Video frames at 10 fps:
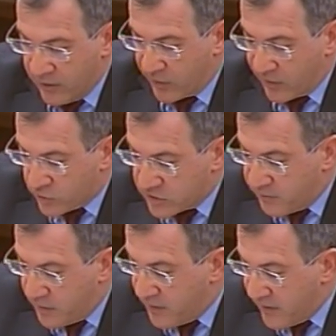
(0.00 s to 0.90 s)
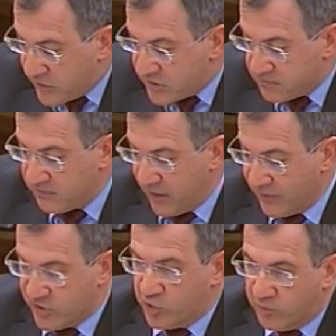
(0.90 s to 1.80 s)
Los recursos privados,
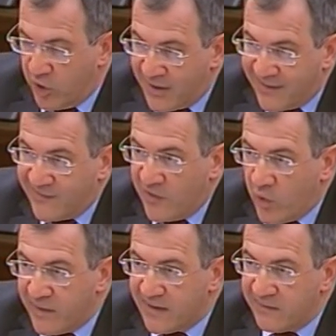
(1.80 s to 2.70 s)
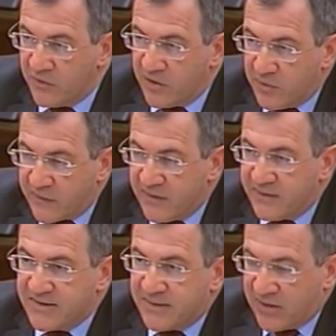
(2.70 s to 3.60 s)
aunque supongan el 55%
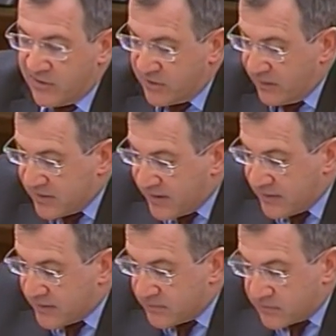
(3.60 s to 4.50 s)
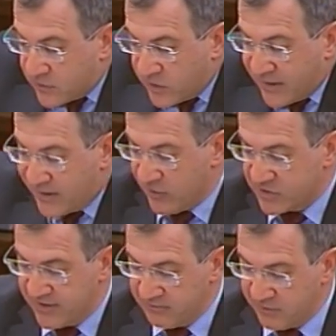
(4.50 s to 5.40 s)
de ese pequeño capital, no llegan a
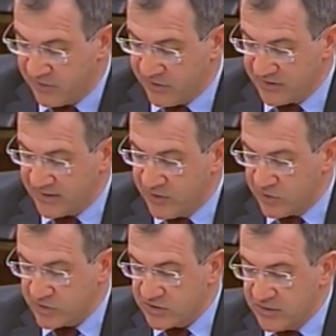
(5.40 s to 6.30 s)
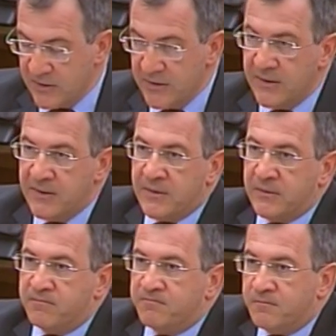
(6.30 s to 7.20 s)
los 3.000 millones de euros
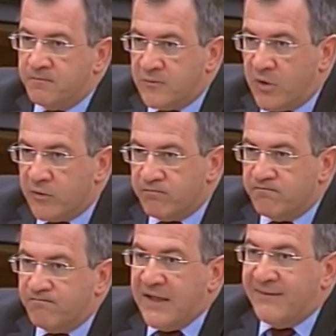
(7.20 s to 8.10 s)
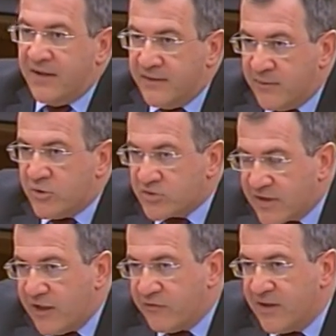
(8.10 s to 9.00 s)
entendemos
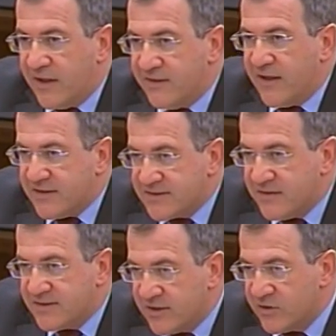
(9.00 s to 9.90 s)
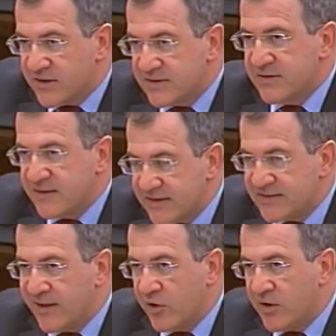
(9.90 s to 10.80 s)
que la finalidad de este diseño es que
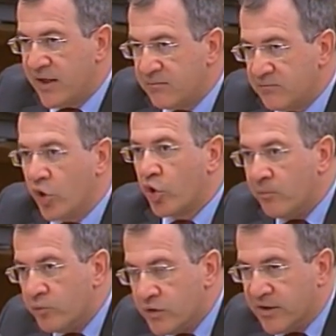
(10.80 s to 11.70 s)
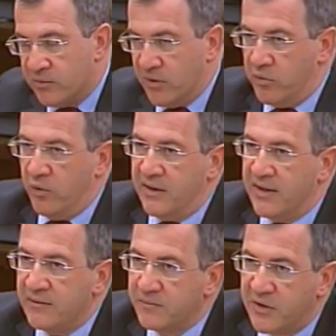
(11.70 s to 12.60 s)
esa deuda no compute como
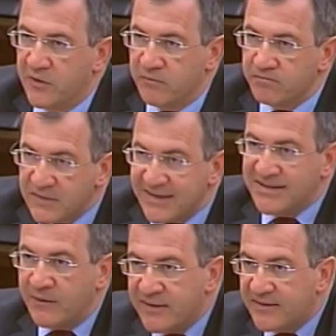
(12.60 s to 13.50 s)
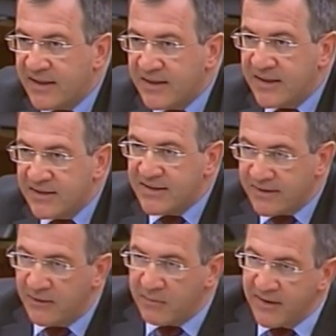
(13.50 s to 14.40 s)
pública, pero esa ventaja
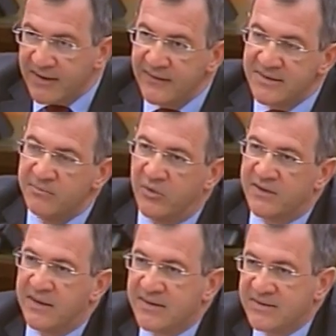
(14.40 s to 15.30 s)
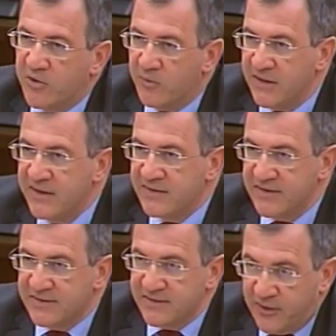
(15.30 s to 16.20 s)
lleva aparejadas importantes
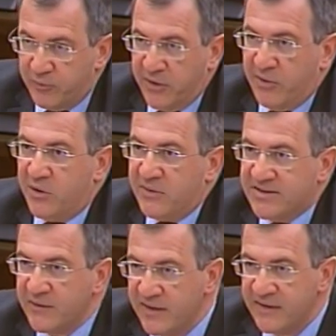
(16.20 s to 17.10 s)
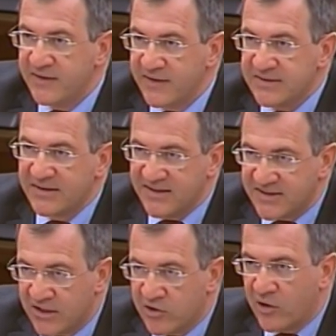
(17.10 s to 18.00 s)
inconvenientes y el primero más evidente es que
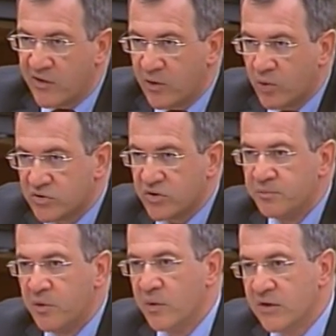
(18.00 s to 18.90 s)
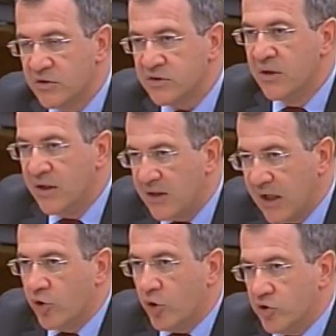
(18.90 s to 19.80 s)
siendo los recursos públicos
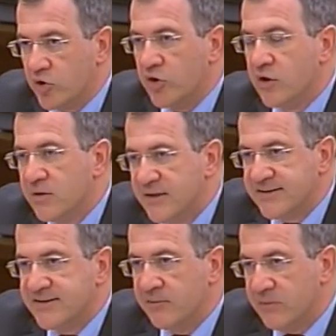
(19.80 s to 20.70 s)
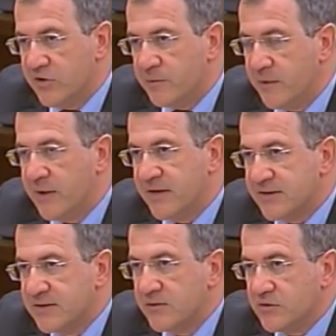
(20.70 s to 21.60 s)
el control está en manos
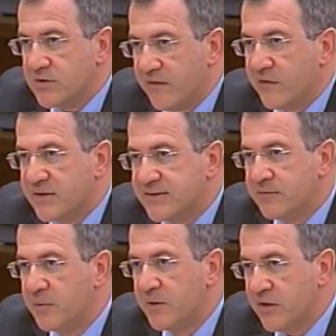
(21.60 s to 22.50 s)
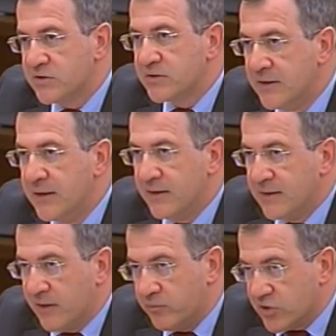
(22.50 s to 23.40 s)
privadas. Los accionistas privados
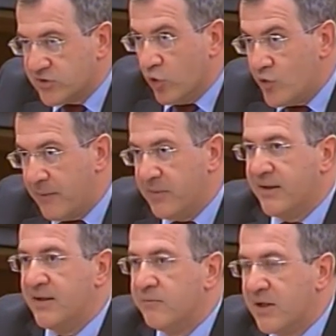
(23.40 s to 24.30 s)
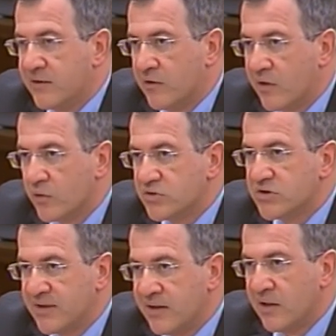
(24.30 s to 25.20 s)
que han puesto una pequeña parte de los
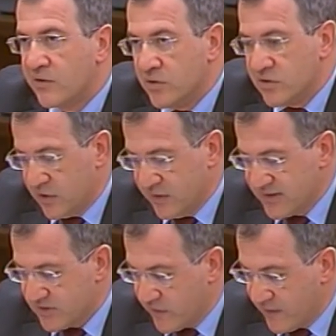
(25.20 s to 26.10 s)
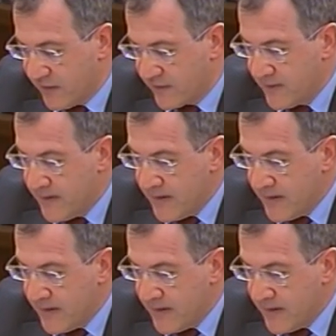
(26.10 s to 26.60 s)
recursos tienen el control de esa sociedad.